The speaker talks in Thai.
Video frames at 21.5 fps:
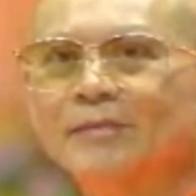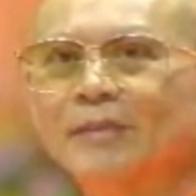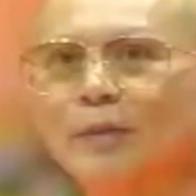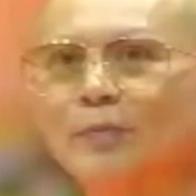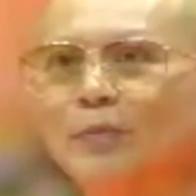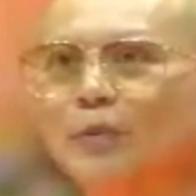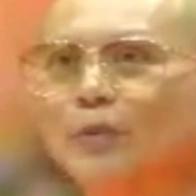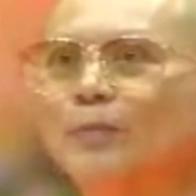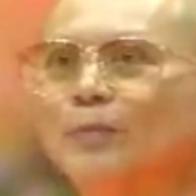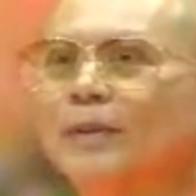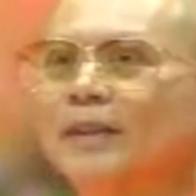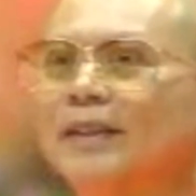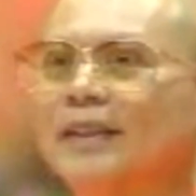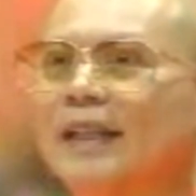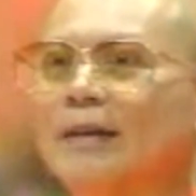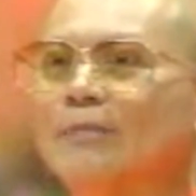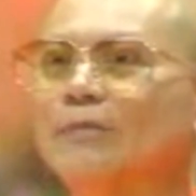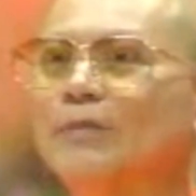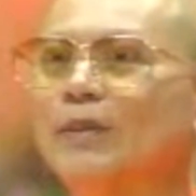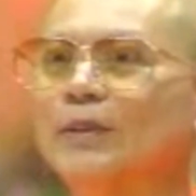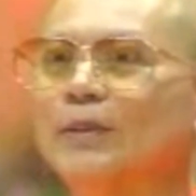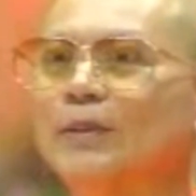พระพุทธพระธ
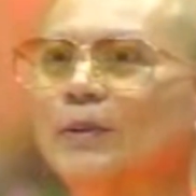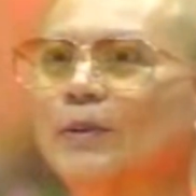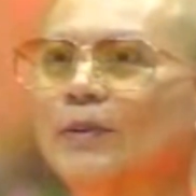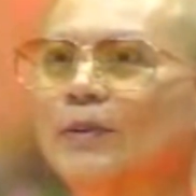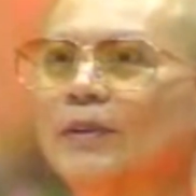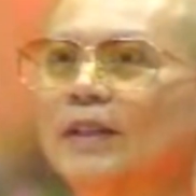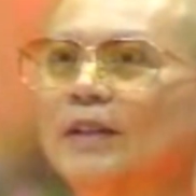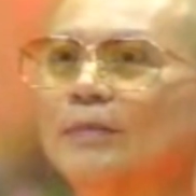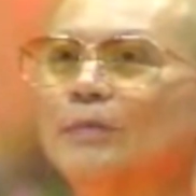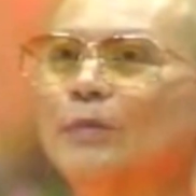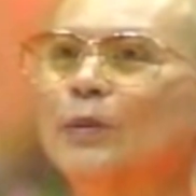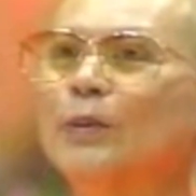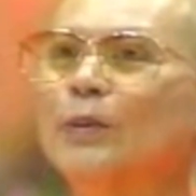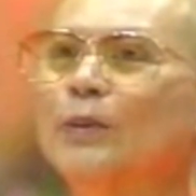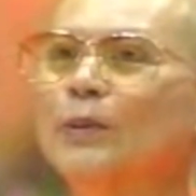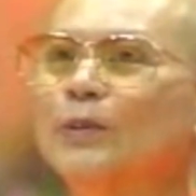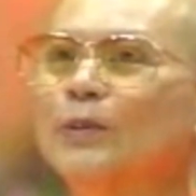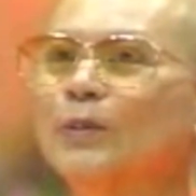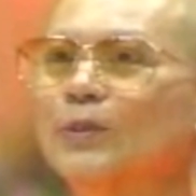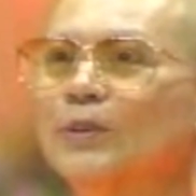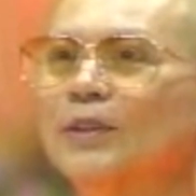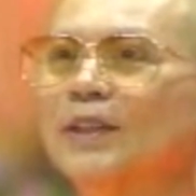รรมประสงค์หรือบุญ
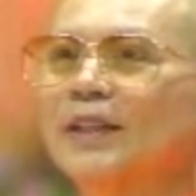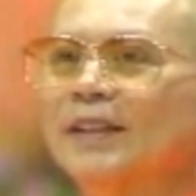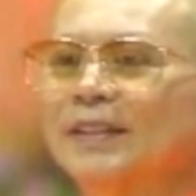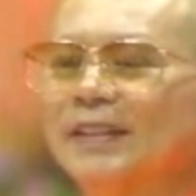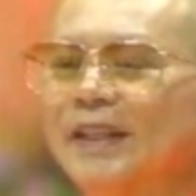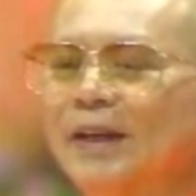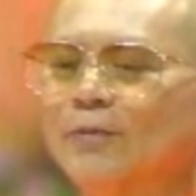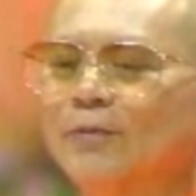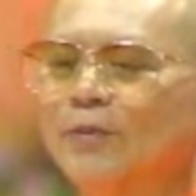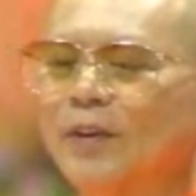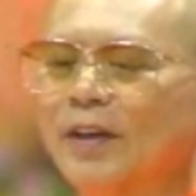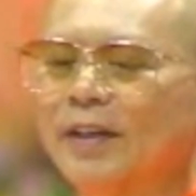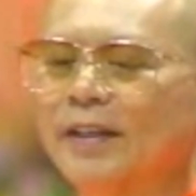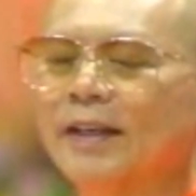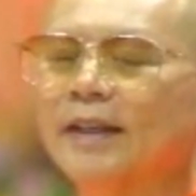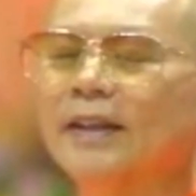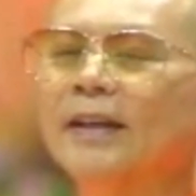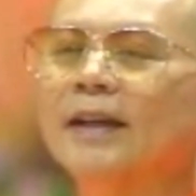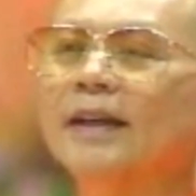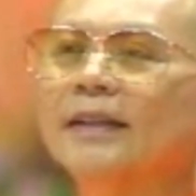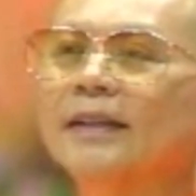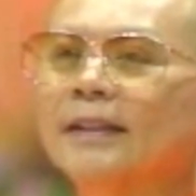กุศลที่เราทำไว้
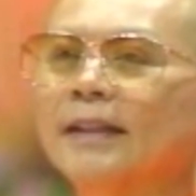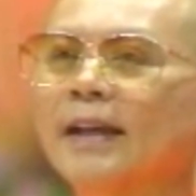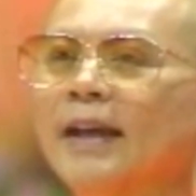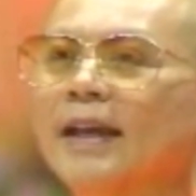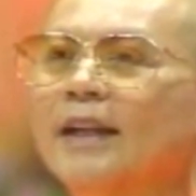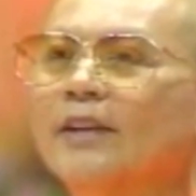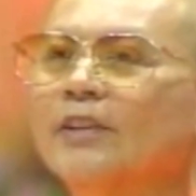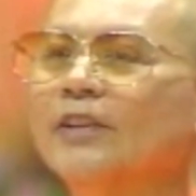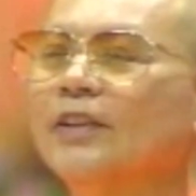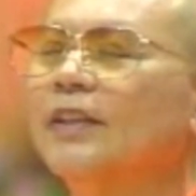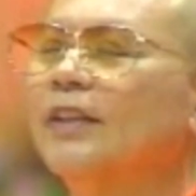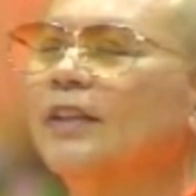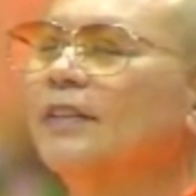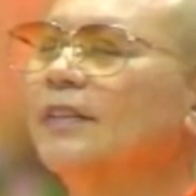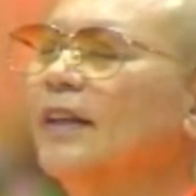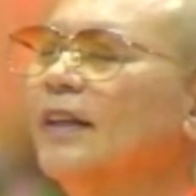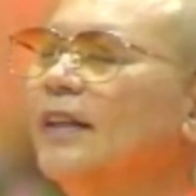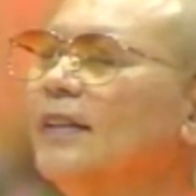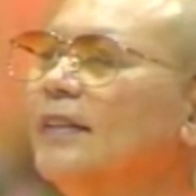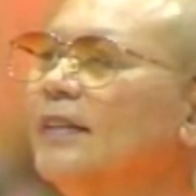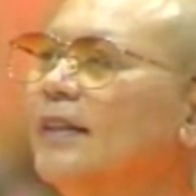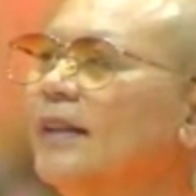ใจเราจะได้
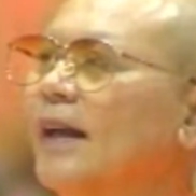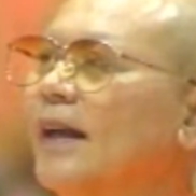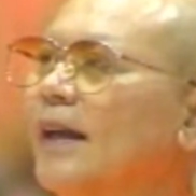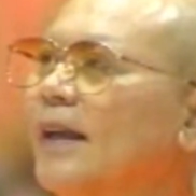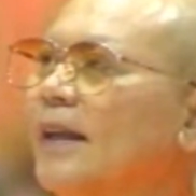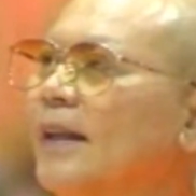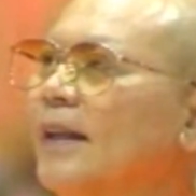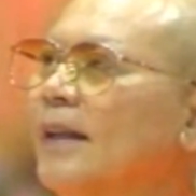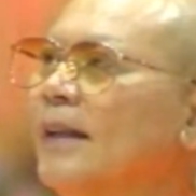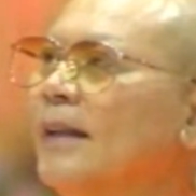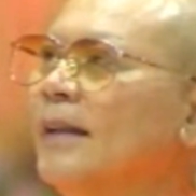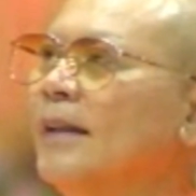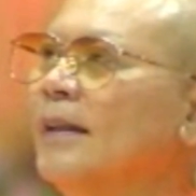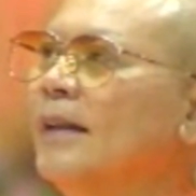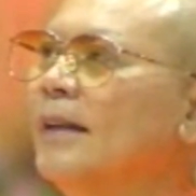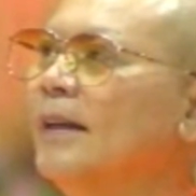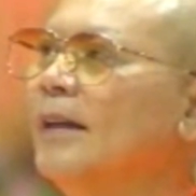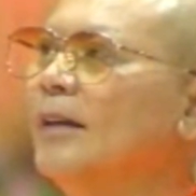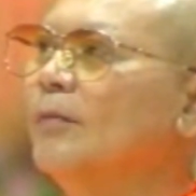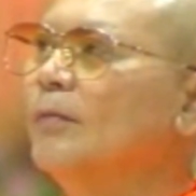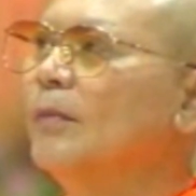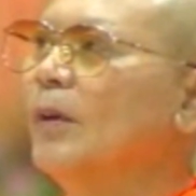ใสใส
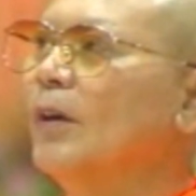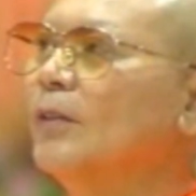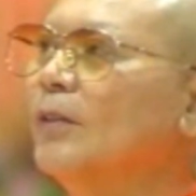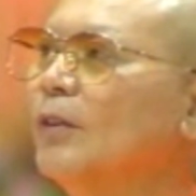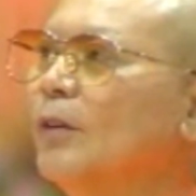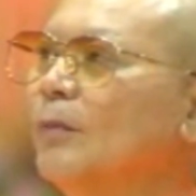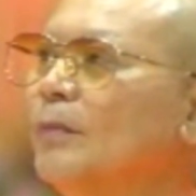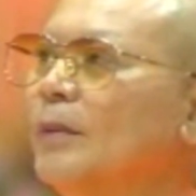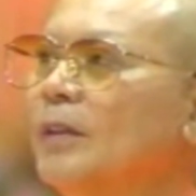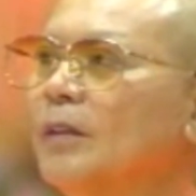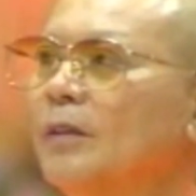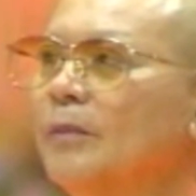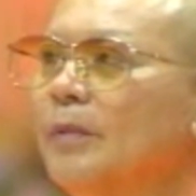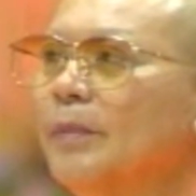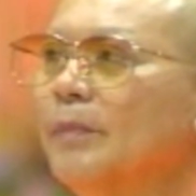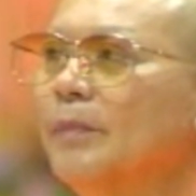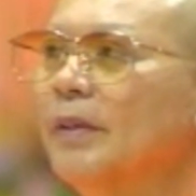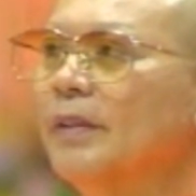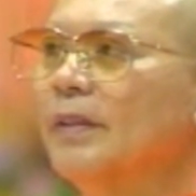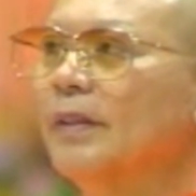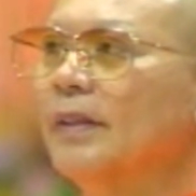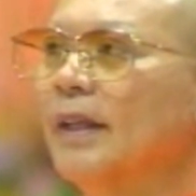เหมาะสมที่จะเป็
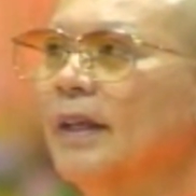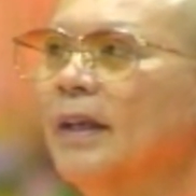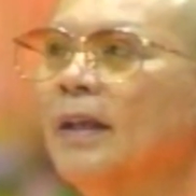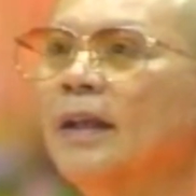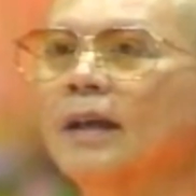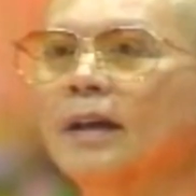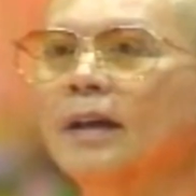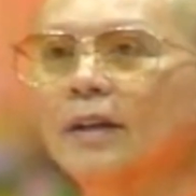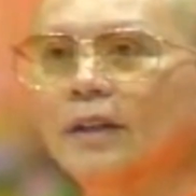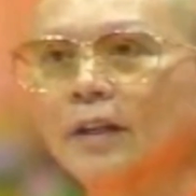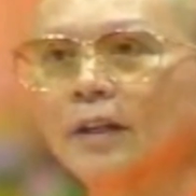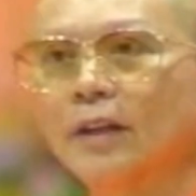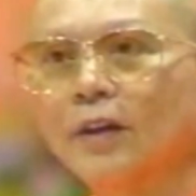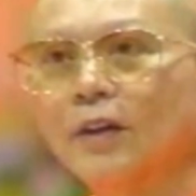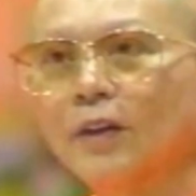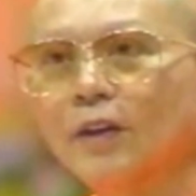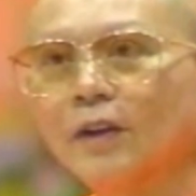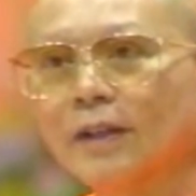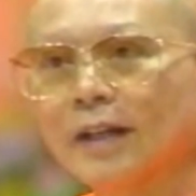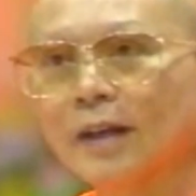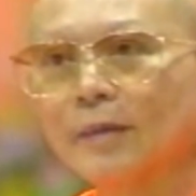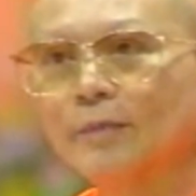นภาชนะ รอ
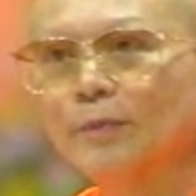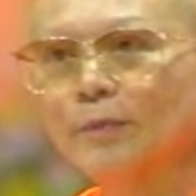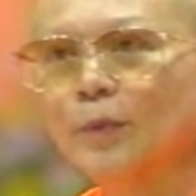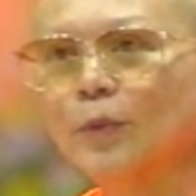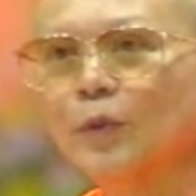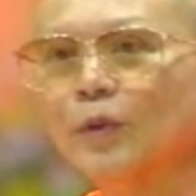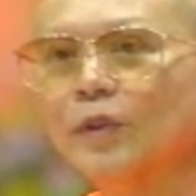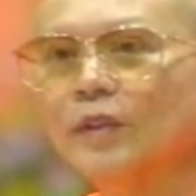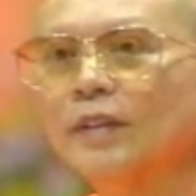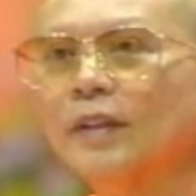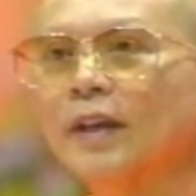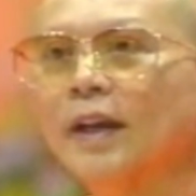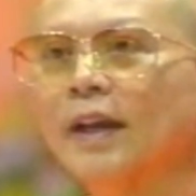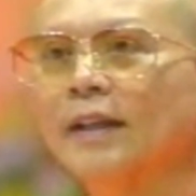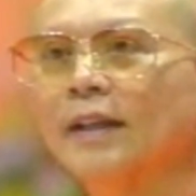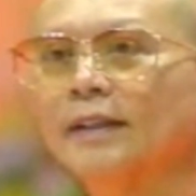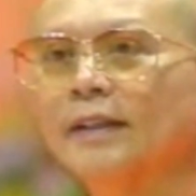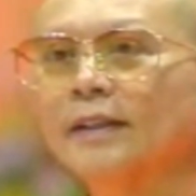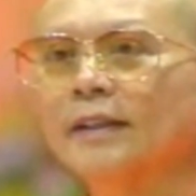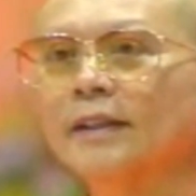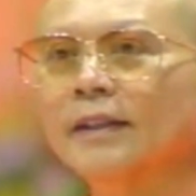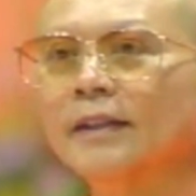งรับบุญใหญ่
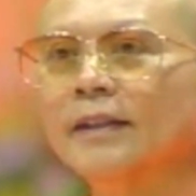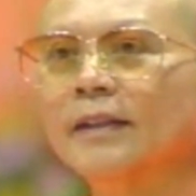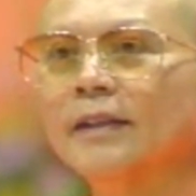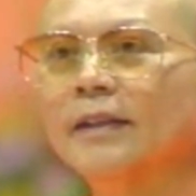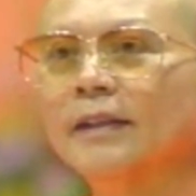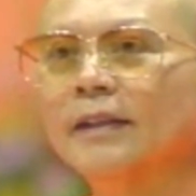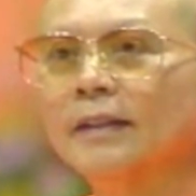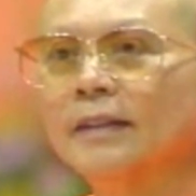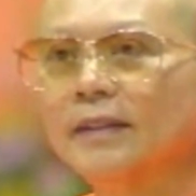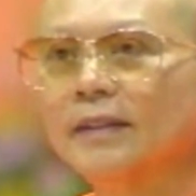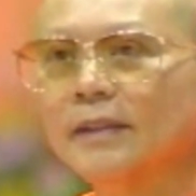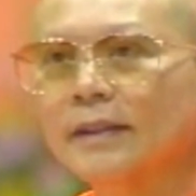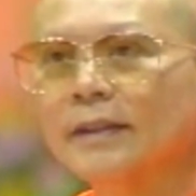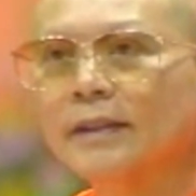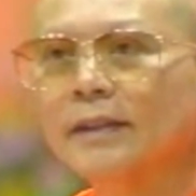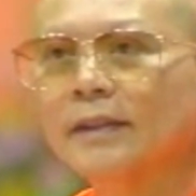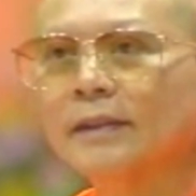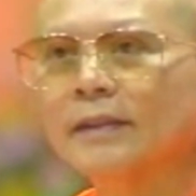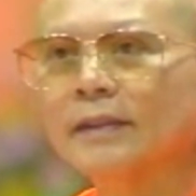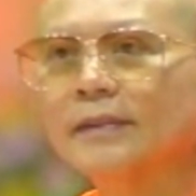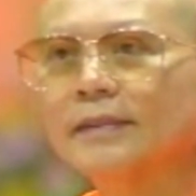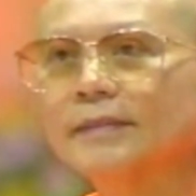ที่จะเกิดขึ้
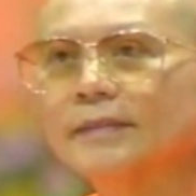น